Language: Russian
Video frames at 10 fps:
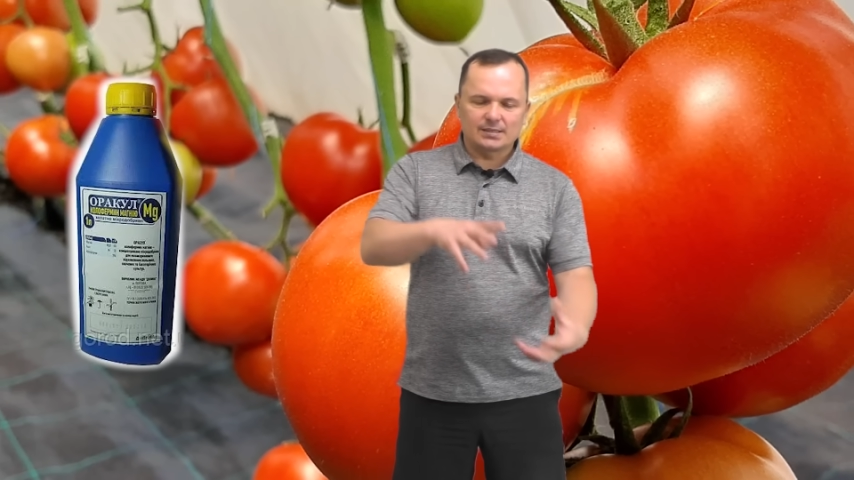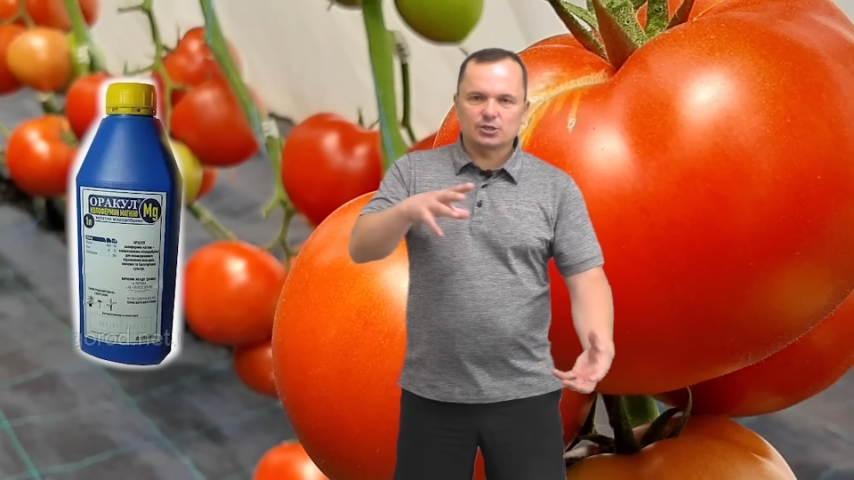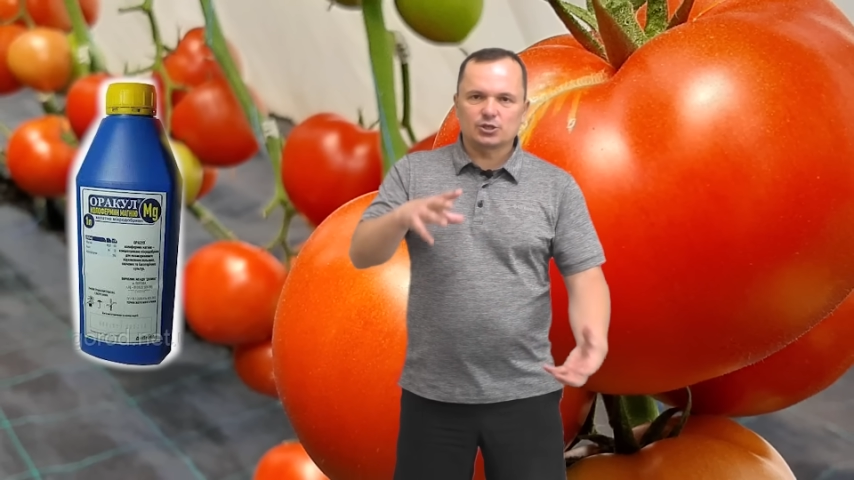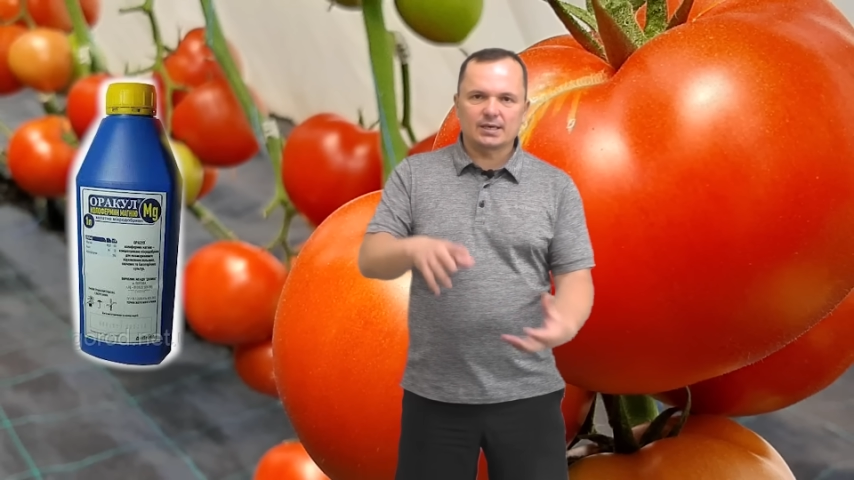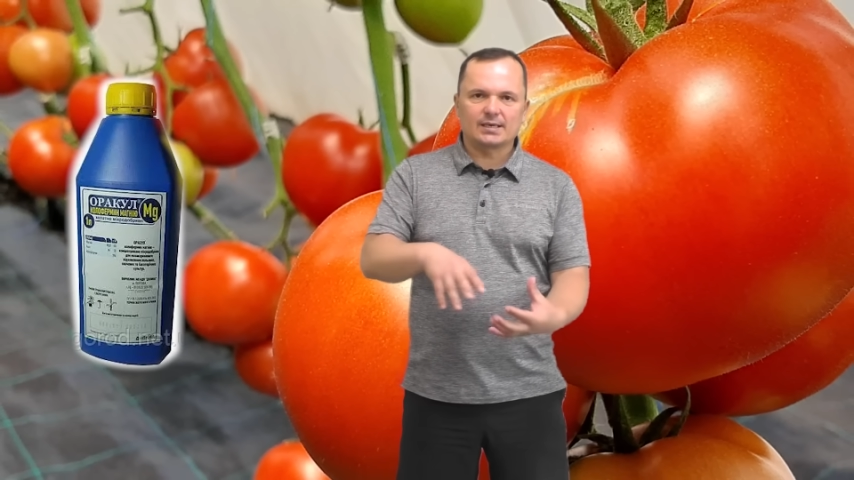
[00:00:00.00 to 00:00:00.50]

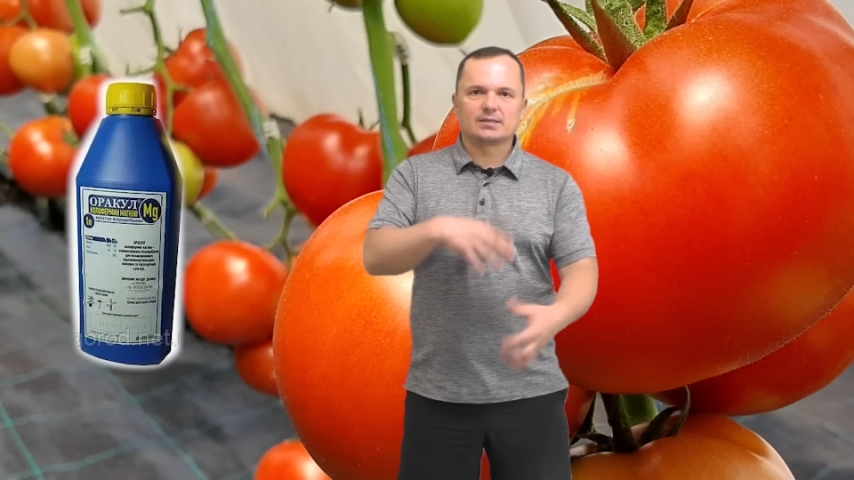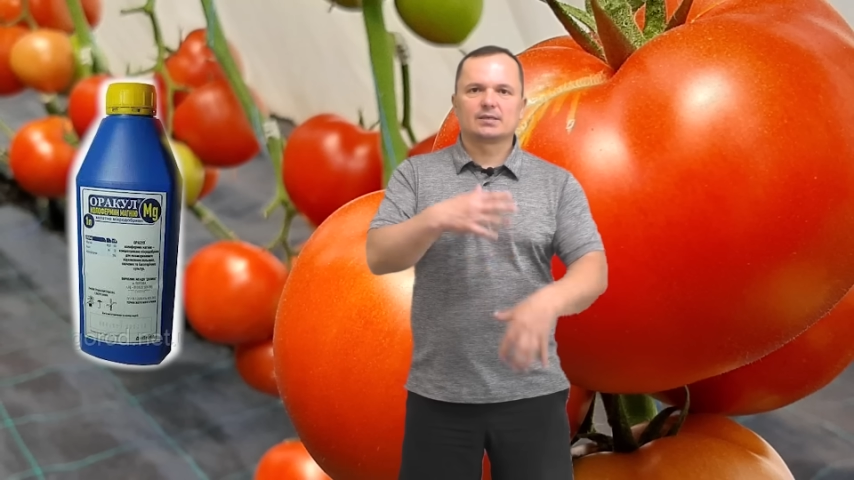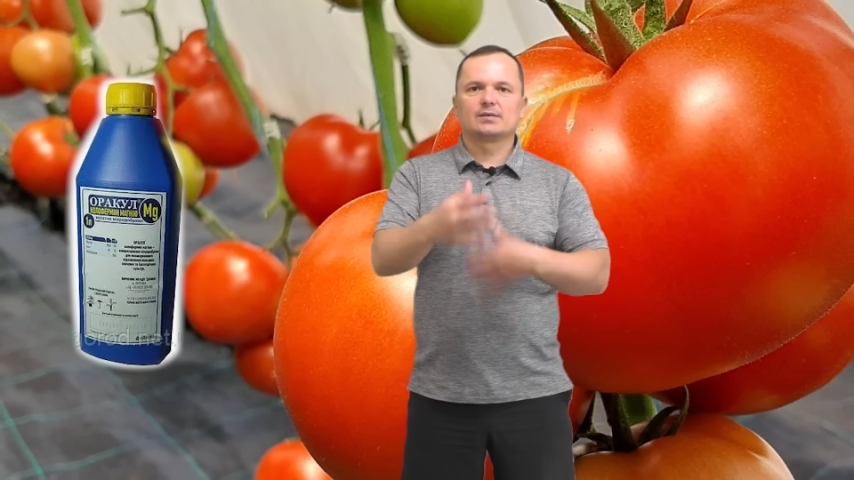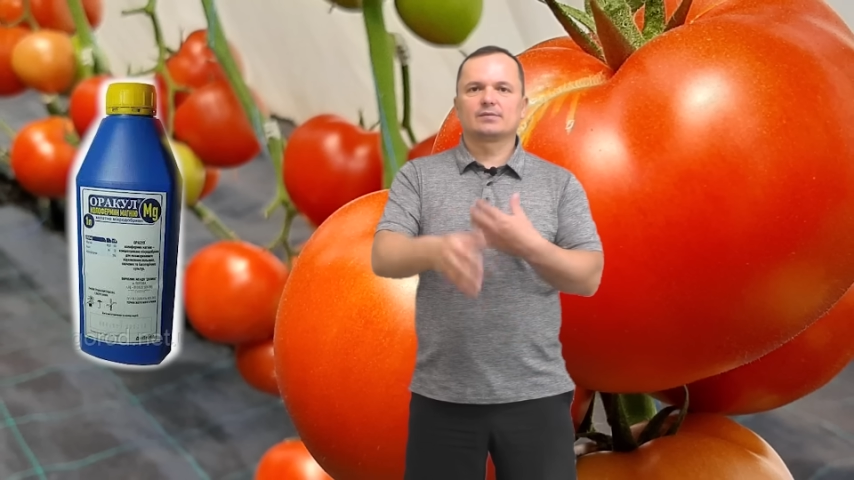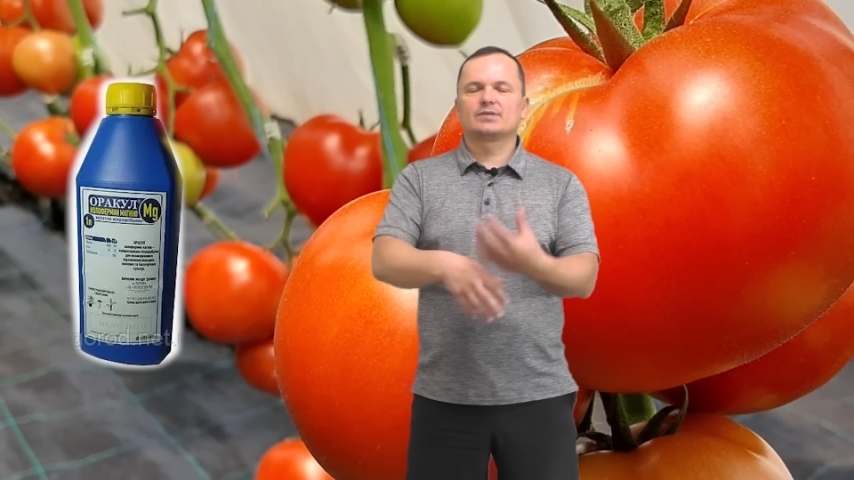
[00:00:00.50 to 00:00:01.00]
начинает
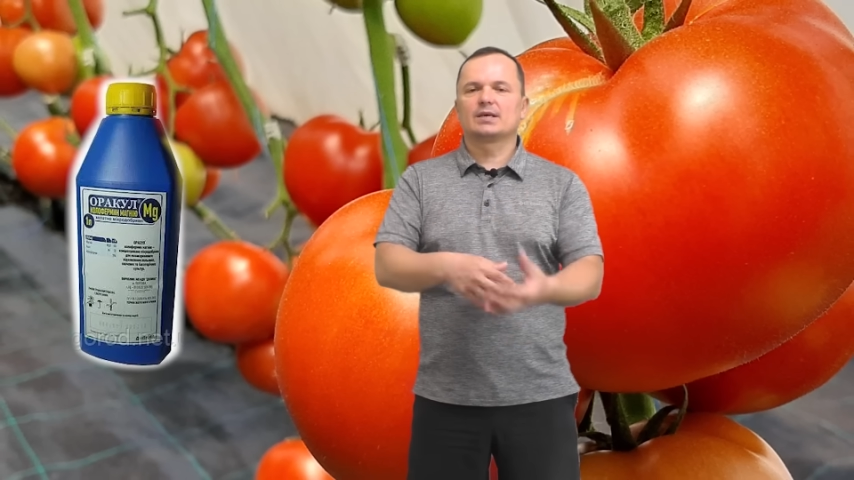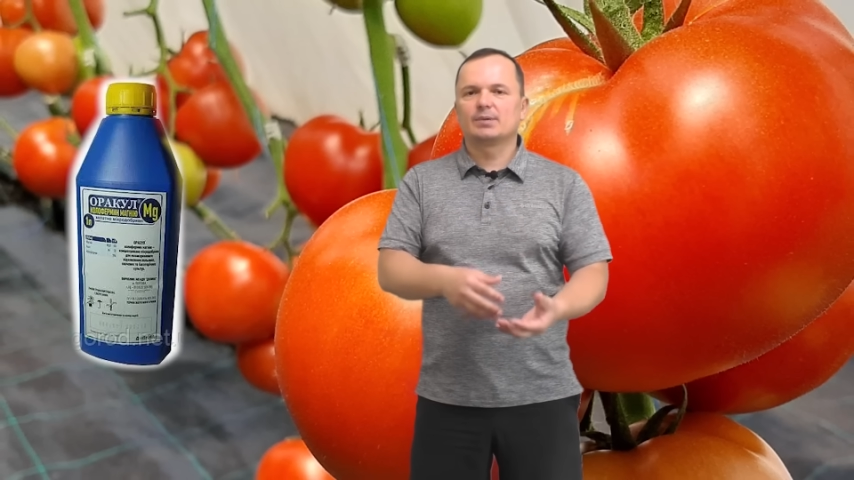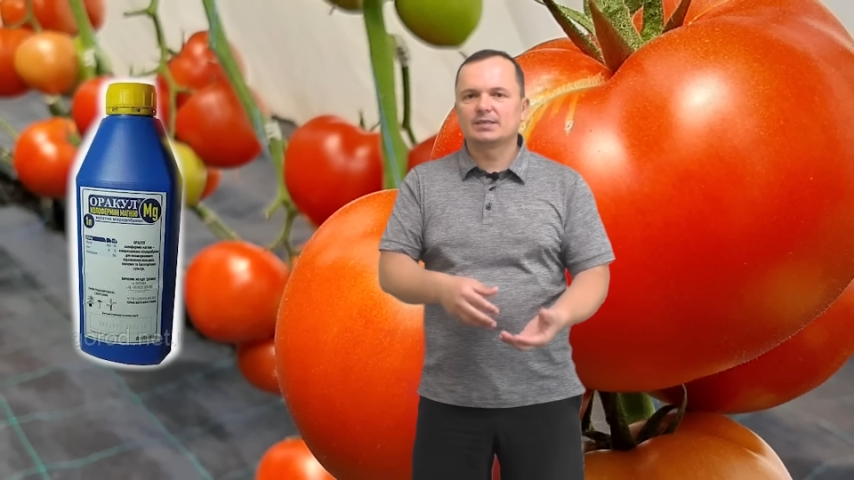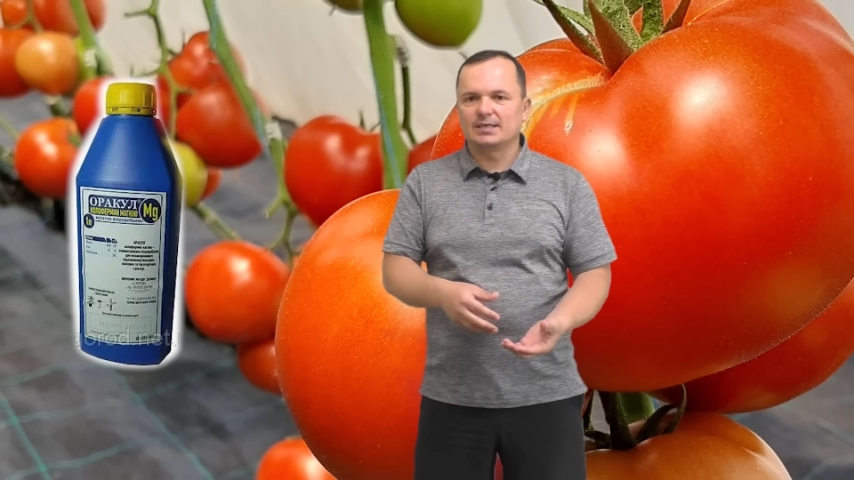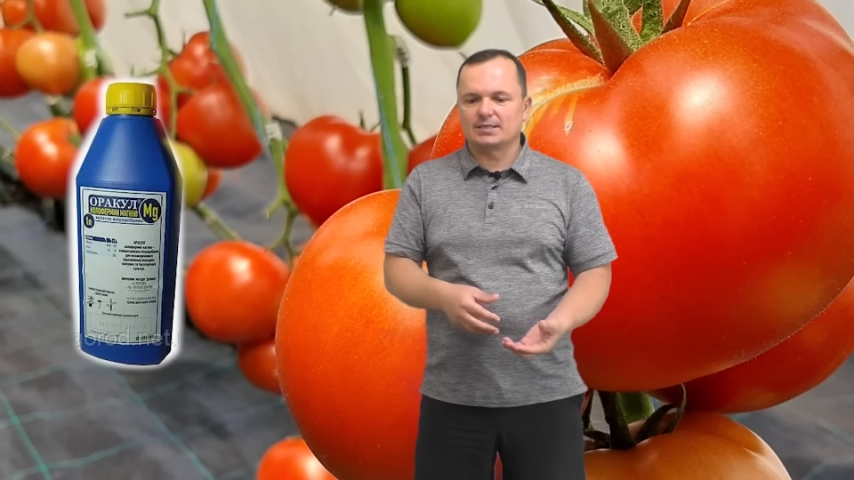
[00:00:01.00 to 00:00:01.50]
э,
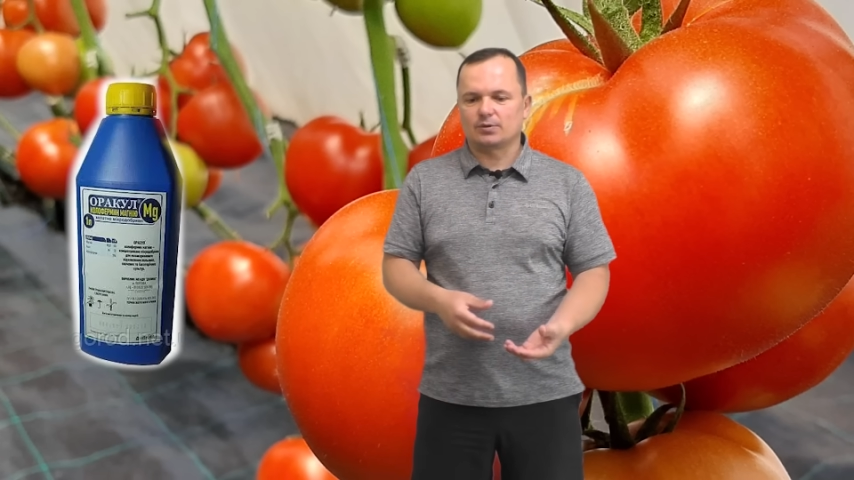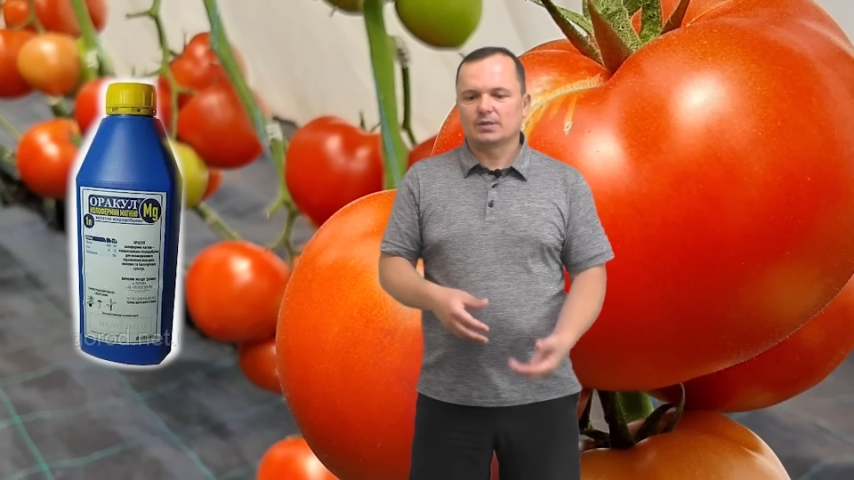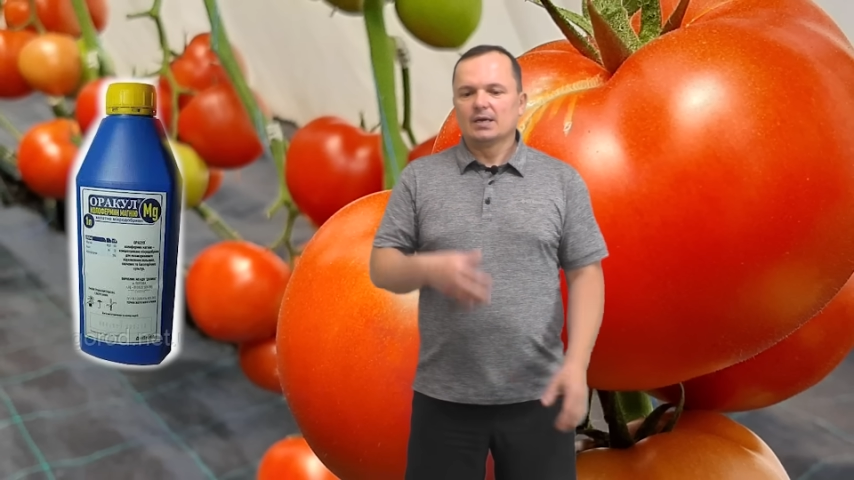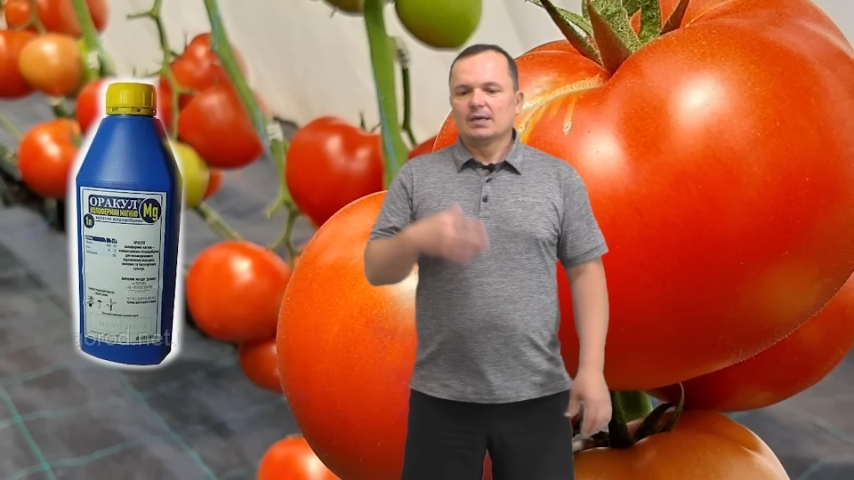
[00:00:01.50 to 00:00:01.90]
взаимодействовать.